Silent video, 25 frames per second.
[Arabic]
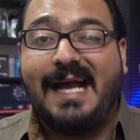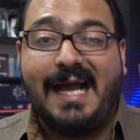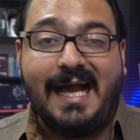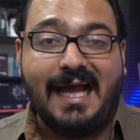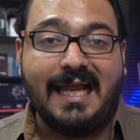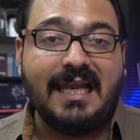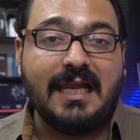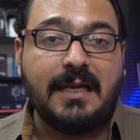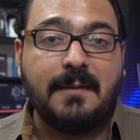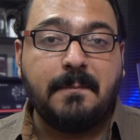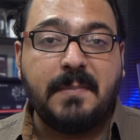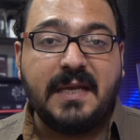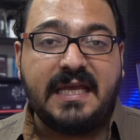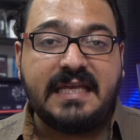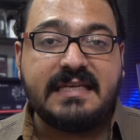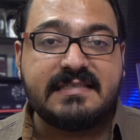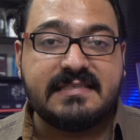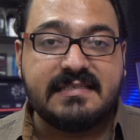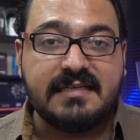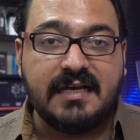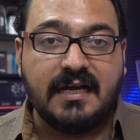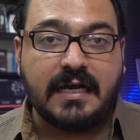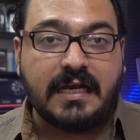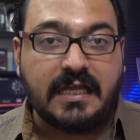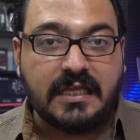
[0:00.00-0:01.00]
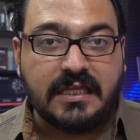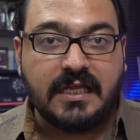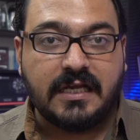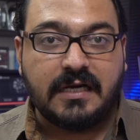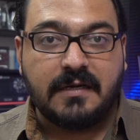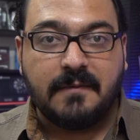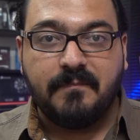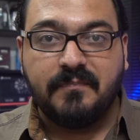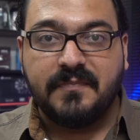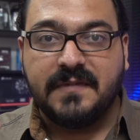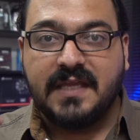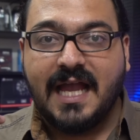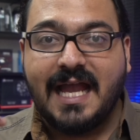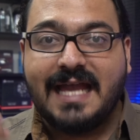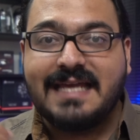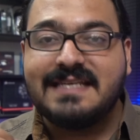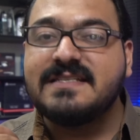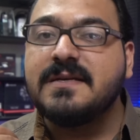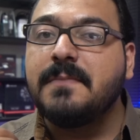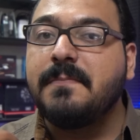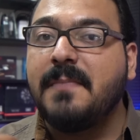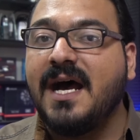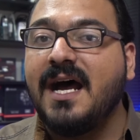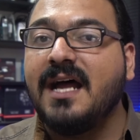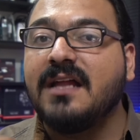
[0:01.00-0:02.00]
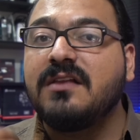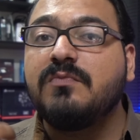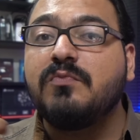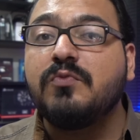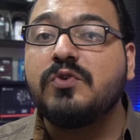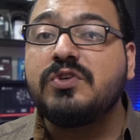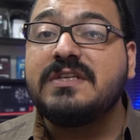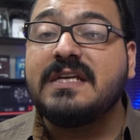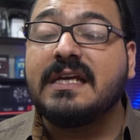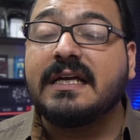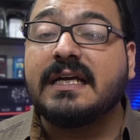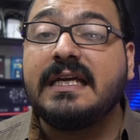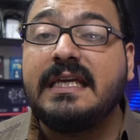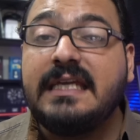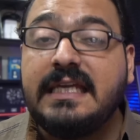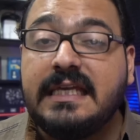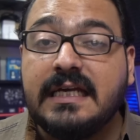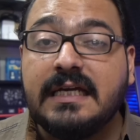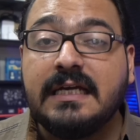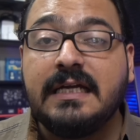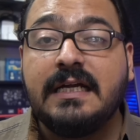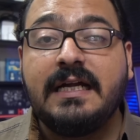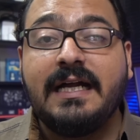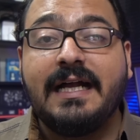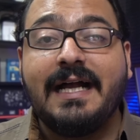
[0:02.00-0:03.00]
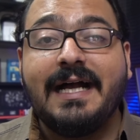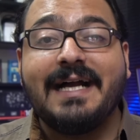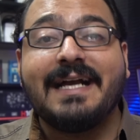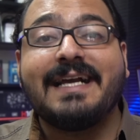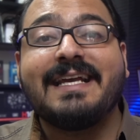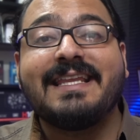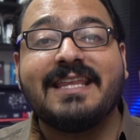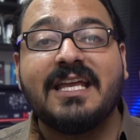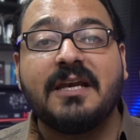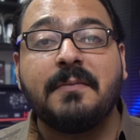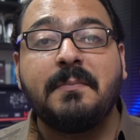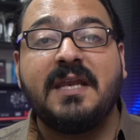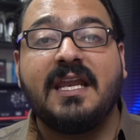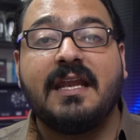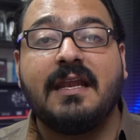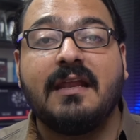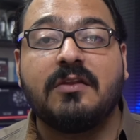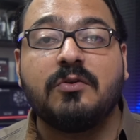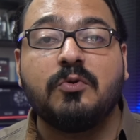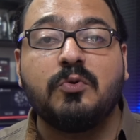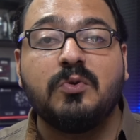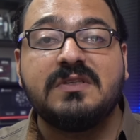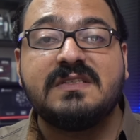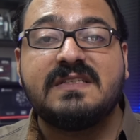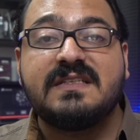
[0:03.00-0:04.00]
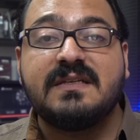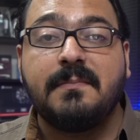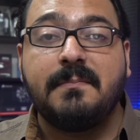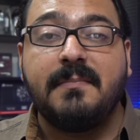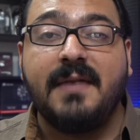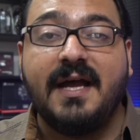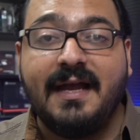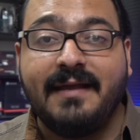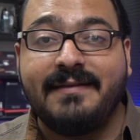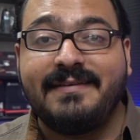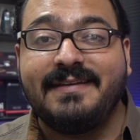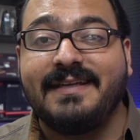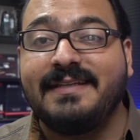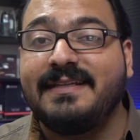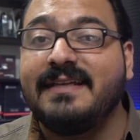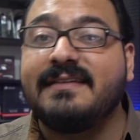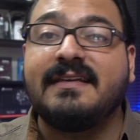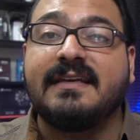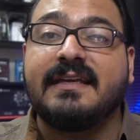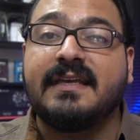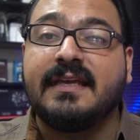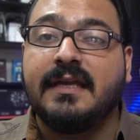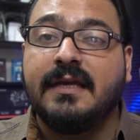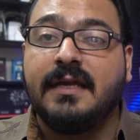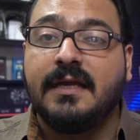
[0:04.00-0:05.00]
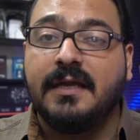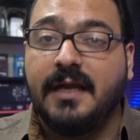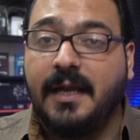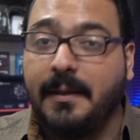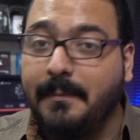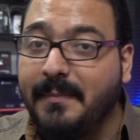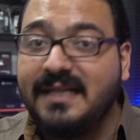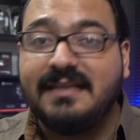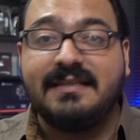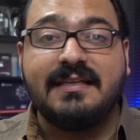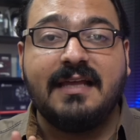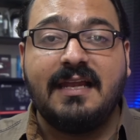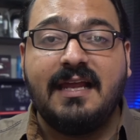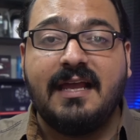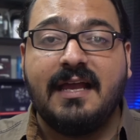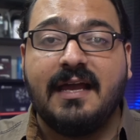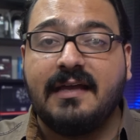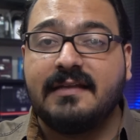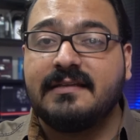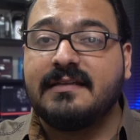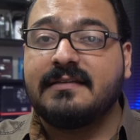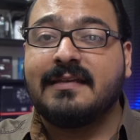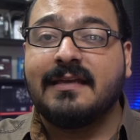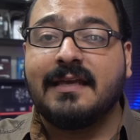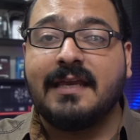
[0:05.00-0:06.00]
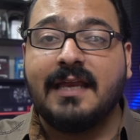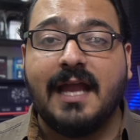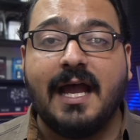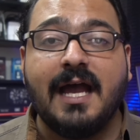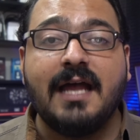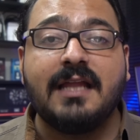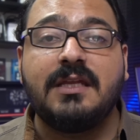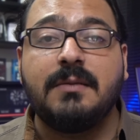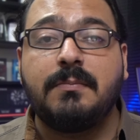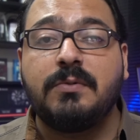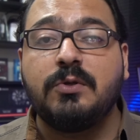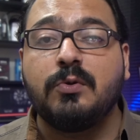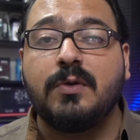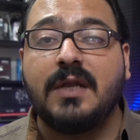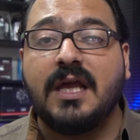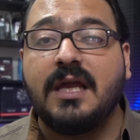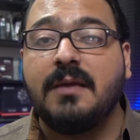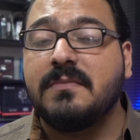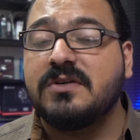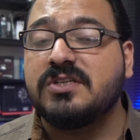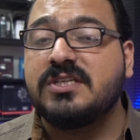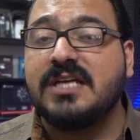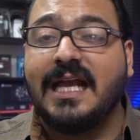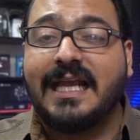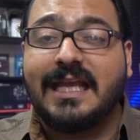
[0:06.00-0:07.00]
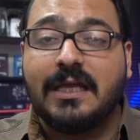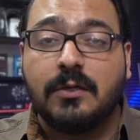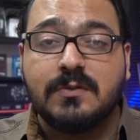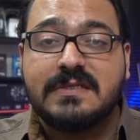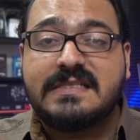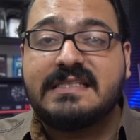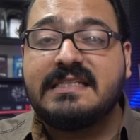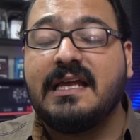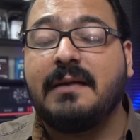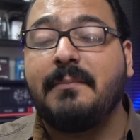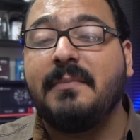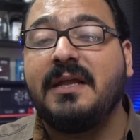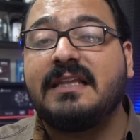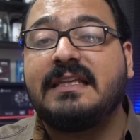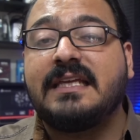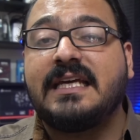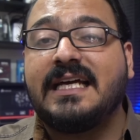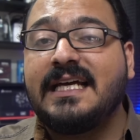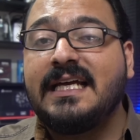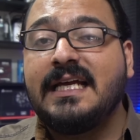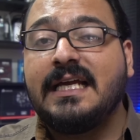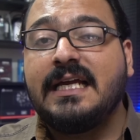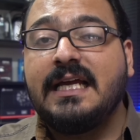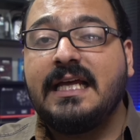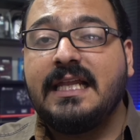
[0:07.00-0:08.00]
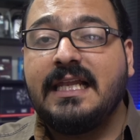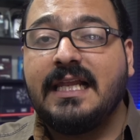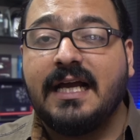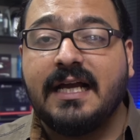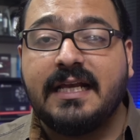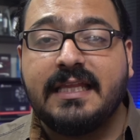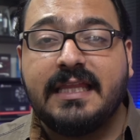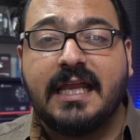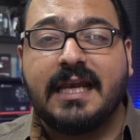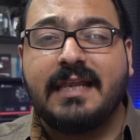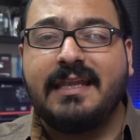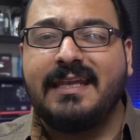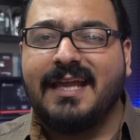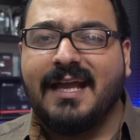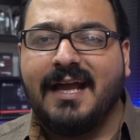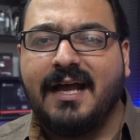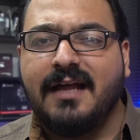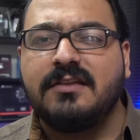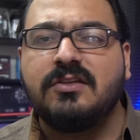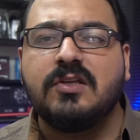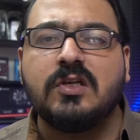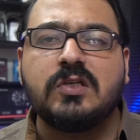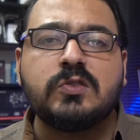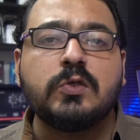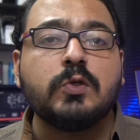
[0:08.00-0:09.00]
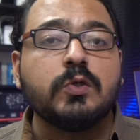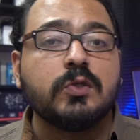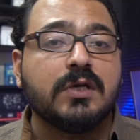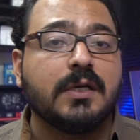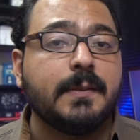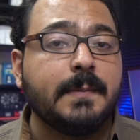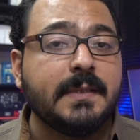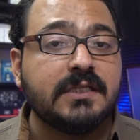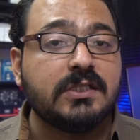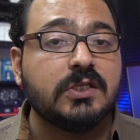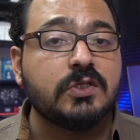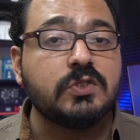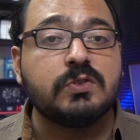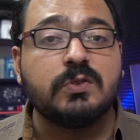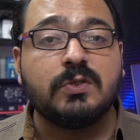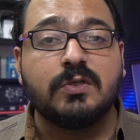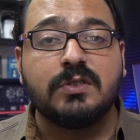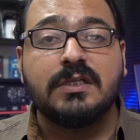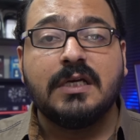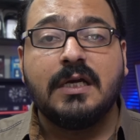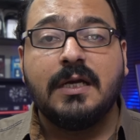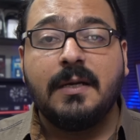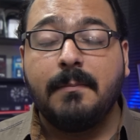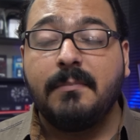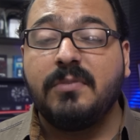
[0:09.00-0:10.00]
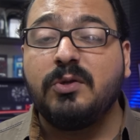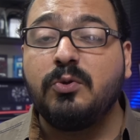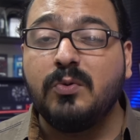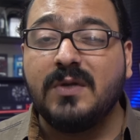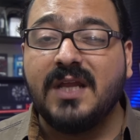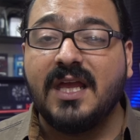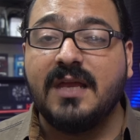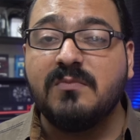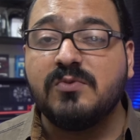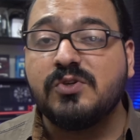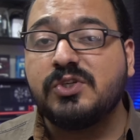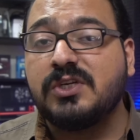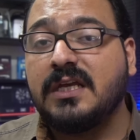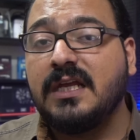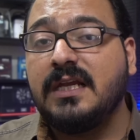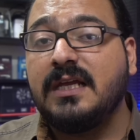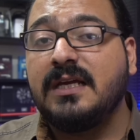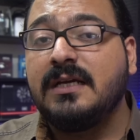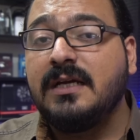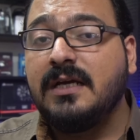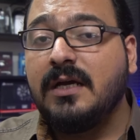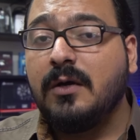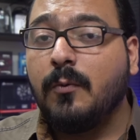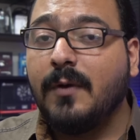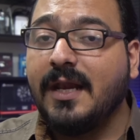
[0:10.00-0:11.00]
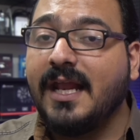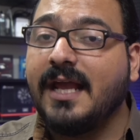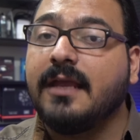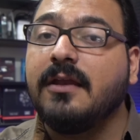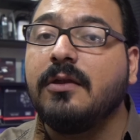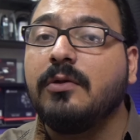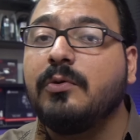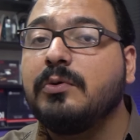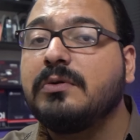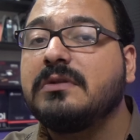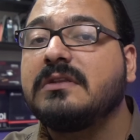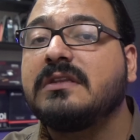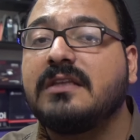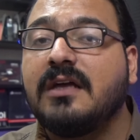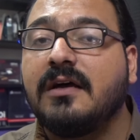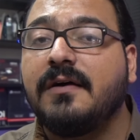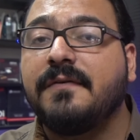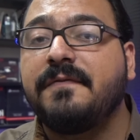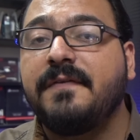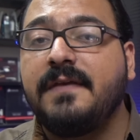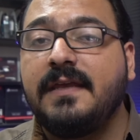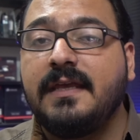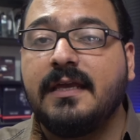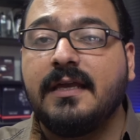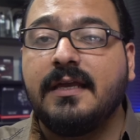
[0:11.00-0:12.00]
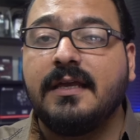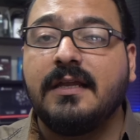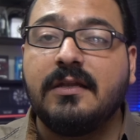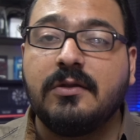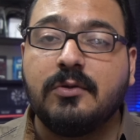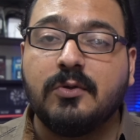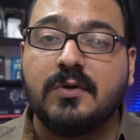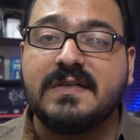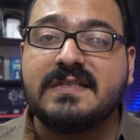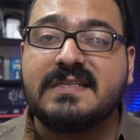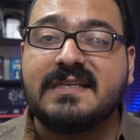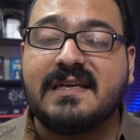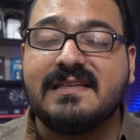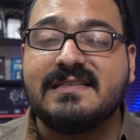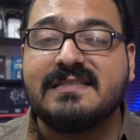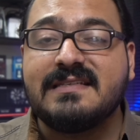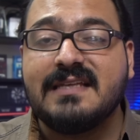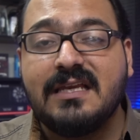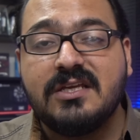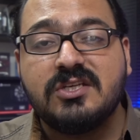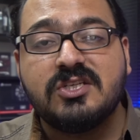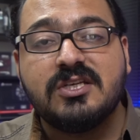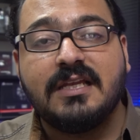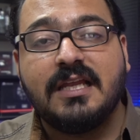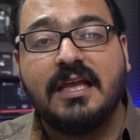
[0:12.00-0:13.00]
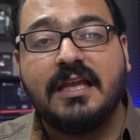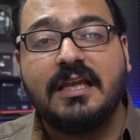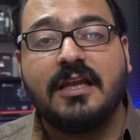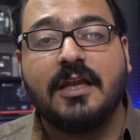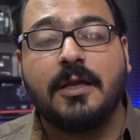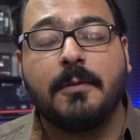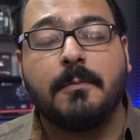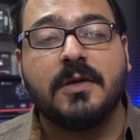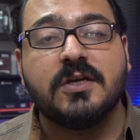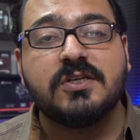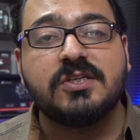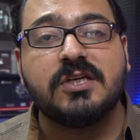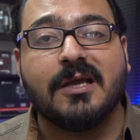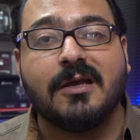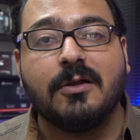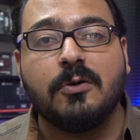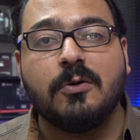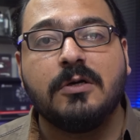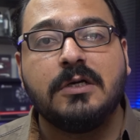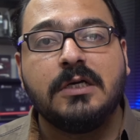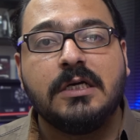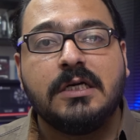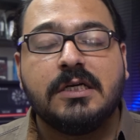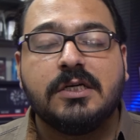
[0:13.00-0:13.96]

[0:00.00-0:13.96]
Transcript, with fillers: على البيس اكثر هاي سماعات موسيقيه اكثر من انها تكون سماعه اديتنج عملت عليها اديتنج عادي بدون اي مشاكل واستعملتها لاقدر اني اعدل صوت وامنتج صوت بدون اي مشكله ولكن كنت طافي النويز كانسليشن لاني لما اشغله